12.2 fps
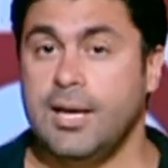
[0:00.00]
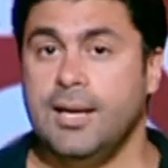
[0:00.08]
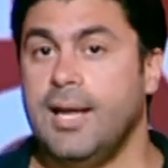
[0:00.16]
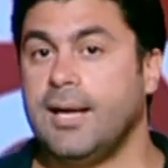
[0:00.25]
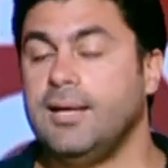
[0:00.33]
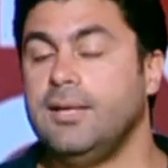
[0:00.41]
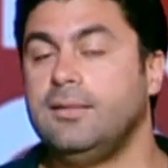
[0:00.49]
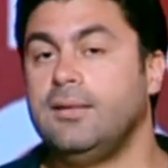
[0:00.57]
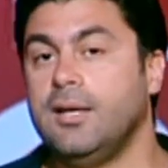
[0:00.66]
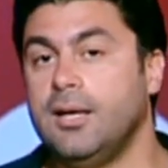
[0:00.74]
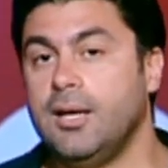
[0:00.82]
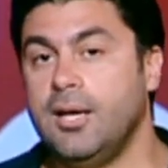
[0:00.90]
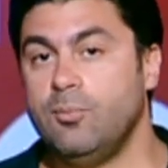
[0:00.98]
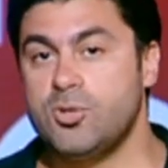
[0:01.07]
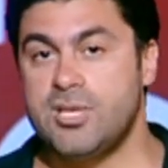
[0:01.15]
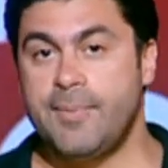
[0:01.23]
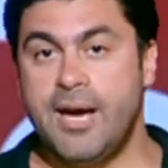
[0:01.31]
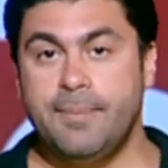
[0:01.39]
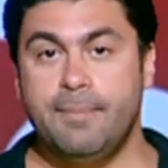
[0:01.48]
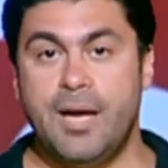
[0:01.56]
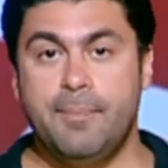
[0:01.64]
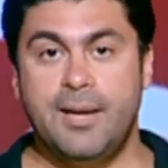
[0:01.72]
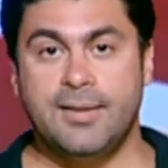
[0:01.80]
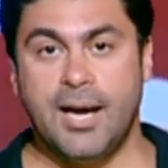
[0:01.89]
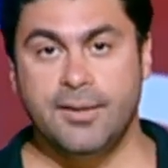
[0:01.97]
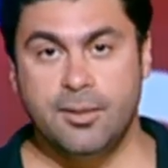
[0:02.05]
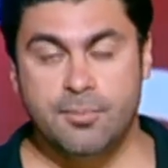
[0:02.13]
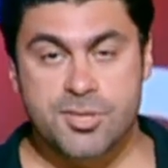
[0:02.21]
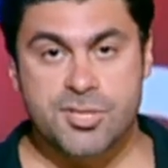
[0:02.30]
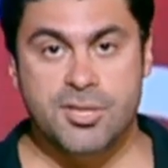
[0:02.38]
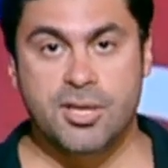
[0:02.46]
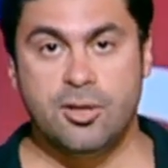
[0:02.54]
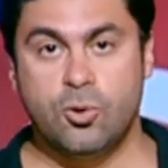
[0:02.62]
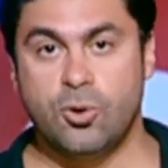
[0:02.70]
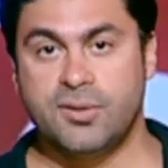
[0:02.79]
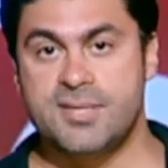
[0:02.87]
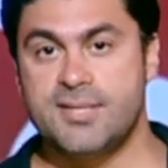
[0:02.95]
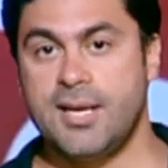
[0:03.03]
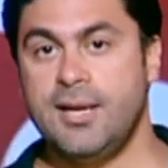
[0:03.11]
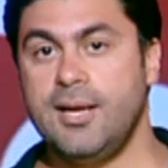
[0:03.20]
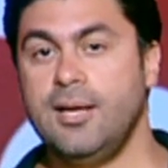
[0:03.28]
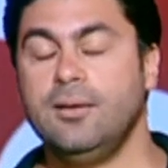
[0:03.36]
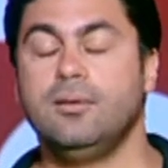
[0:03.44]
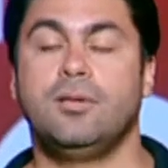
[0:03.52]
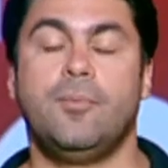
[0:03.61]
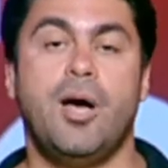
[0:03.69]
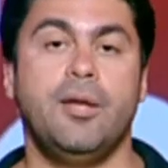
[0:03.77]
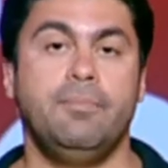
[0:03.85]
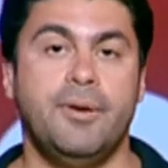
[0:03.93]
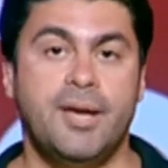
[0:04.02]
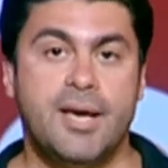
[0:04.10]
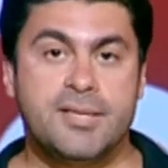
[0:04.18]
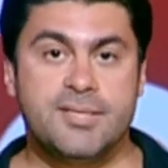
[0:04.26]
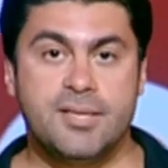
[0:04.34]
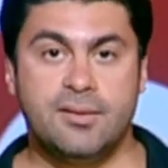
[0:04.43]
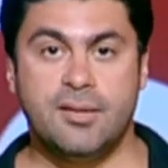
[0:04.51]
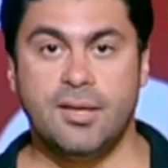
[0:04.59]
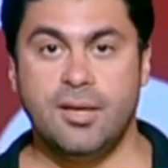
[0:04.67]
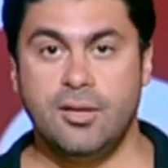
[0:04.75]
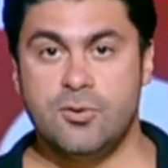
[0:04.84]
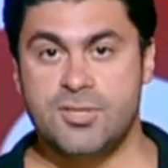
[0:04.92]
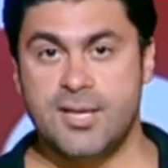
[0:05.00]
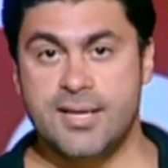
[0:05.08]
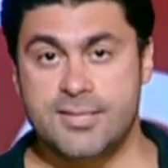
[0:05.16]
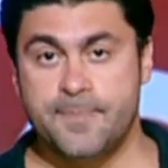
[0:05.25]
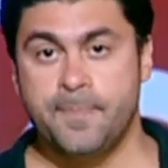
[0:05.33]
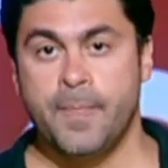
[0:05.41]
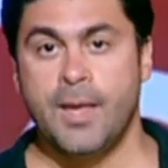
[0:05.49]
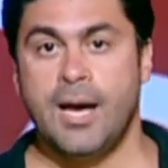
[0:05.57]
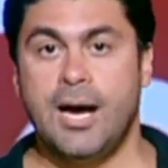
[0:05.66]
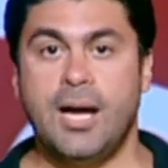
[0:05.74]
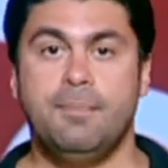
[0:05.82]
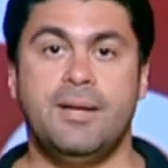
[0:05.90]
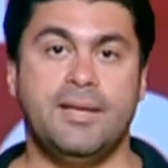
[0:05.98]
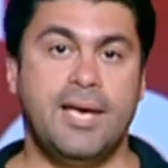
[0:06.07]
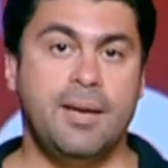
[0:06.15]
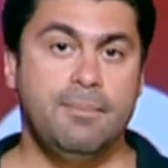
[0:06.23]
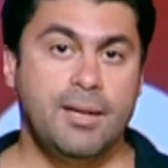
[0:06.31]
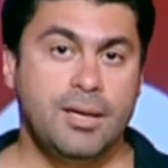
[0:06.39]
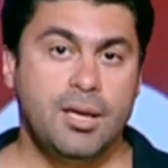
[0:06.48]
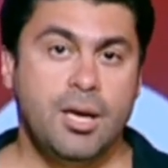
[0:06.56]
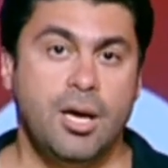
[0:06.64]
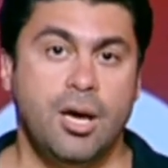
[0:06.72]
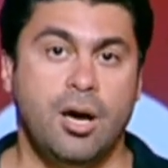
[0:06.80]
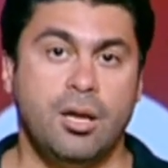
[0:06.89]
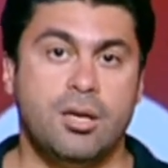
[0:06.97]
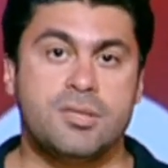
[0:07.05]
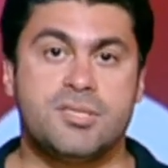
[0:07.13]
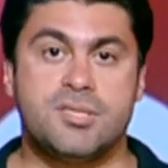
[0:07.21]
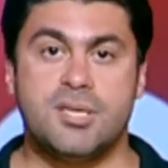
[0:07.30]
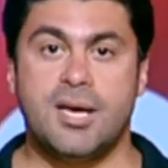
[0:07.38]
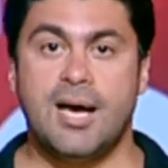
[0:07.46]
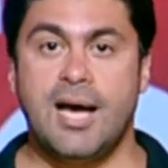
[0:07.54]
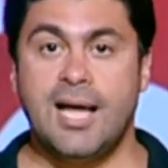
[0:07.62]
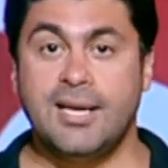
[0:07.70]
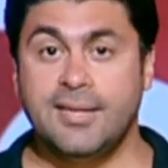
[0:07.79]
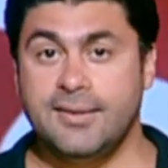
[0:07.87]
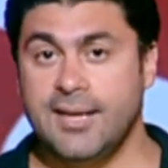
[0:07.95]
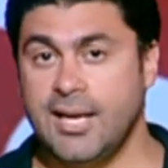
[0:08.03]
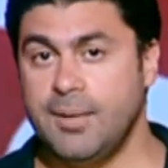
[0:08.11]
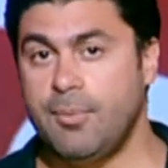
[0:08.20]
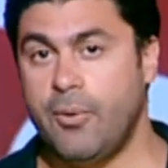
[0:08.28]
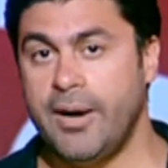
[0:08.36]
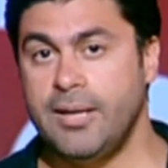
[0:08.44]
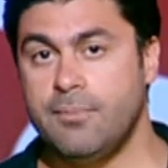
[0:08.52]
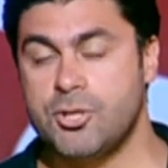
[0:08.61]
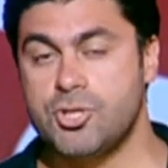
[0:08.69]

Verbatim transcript: لجنة آه، المسابقات بقى بالاتحاد المصري لكرة السلة طبعا برئاسة آه، الأستاذ احمد كامل خلاص اعلنت يعني مواعيد